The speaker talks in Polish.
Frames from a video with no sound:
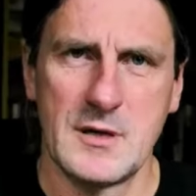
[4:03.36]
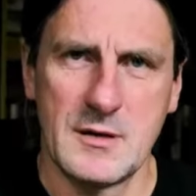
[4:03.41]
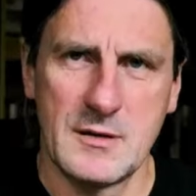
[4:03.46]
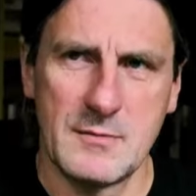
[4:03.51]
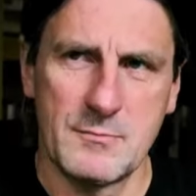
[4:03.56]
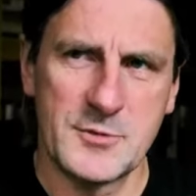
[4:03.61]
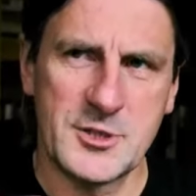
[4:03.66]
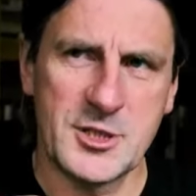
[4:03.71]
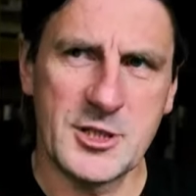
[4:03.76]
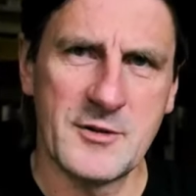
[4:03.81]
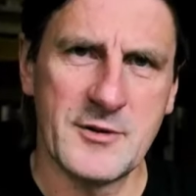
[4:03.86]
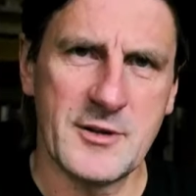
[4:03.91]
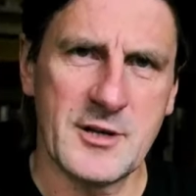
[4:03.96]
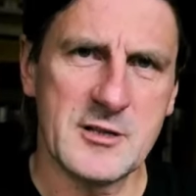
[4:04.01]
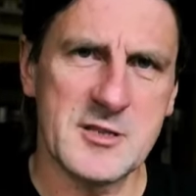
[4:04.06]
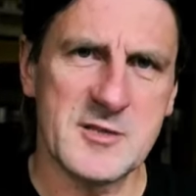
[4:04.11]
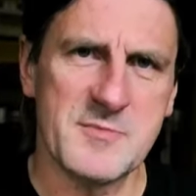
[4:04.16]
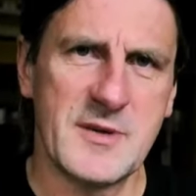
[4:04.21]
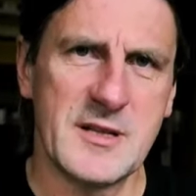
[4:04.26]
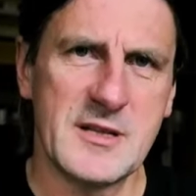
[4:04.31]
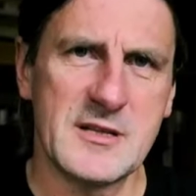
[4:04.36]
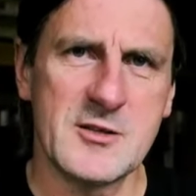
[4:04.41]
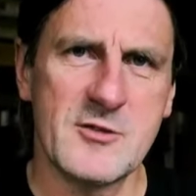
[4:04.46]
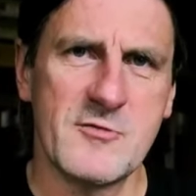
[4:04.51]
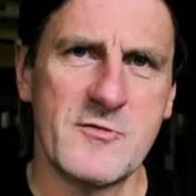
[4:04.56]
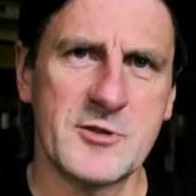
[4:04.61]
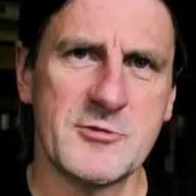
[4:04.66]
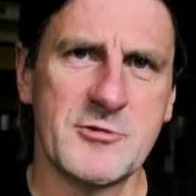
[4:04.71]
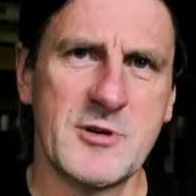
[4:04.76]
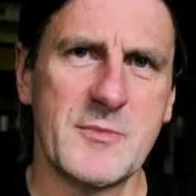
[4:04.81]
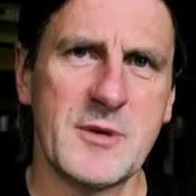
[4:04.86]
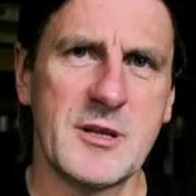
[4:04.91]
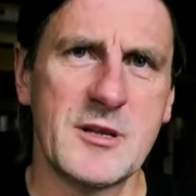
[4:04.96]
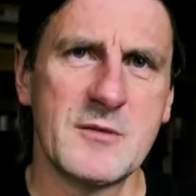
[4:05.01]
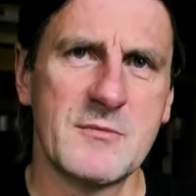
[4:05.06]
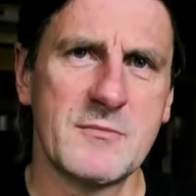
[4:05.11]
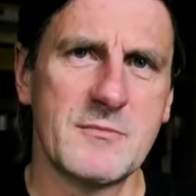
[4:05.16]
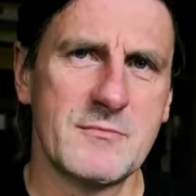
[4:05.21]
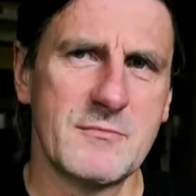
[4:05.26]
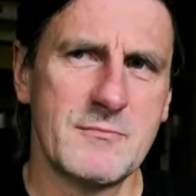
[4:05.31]
Przeglądając media, zauważyłem
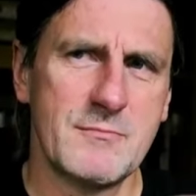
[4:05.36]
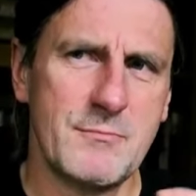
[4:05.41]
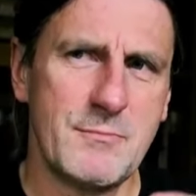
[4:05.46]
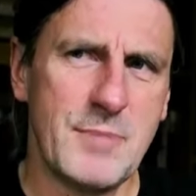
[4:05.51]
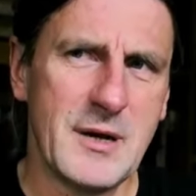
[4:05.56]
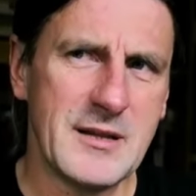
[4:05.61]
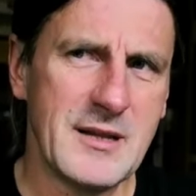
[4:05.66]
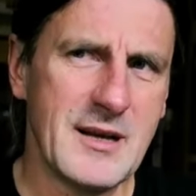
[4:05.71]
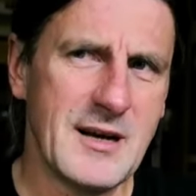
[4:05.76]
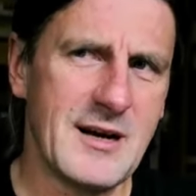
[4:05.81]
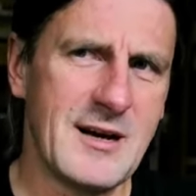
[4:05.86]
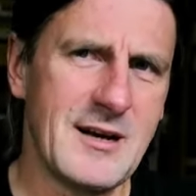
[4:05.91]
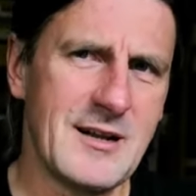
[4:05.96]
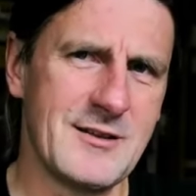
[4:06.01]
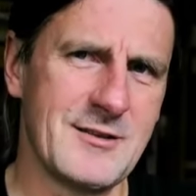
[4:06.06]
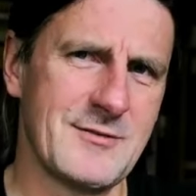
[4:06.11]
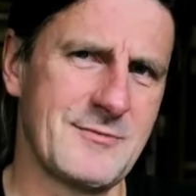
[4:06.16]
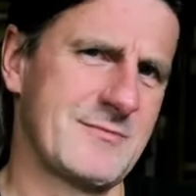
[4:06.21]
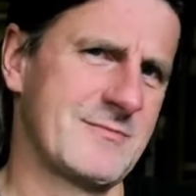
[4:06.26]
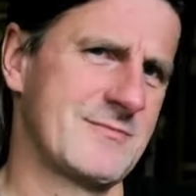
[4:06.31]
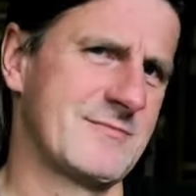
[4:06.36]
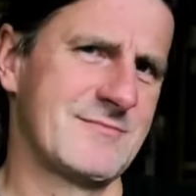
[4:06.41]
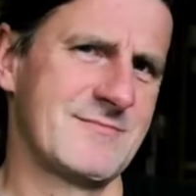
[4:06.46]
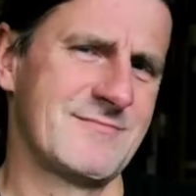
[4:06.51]
jedną banalną